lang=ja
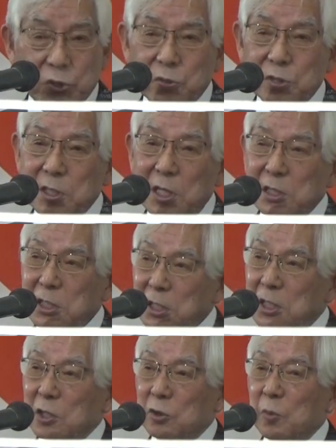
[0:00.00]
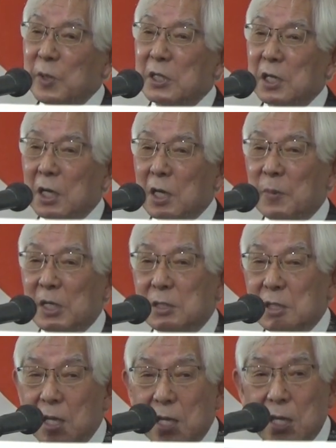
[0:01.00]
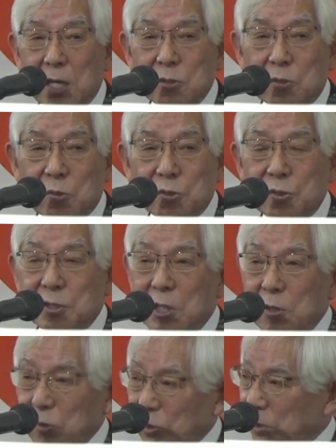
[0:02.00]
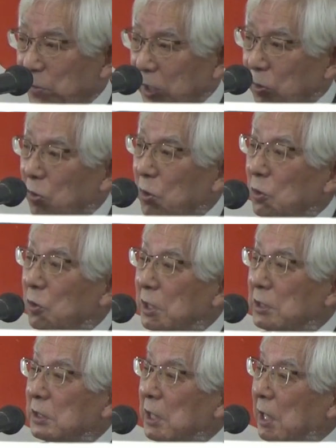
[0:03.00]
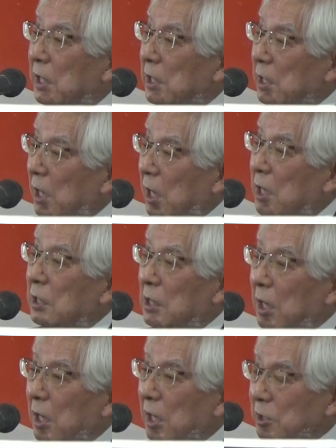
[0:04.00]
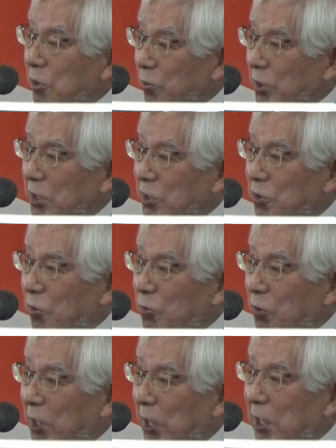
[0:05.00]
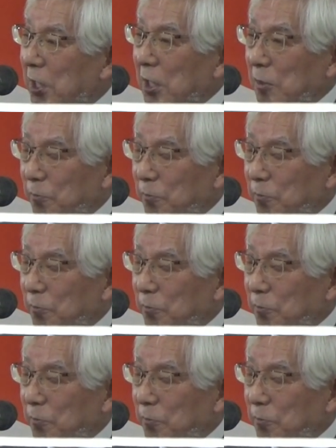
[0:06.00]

の宿舎に泊めてあげましてその宿舎を今いろいろとですねあ蚊が入ってこないにしようとか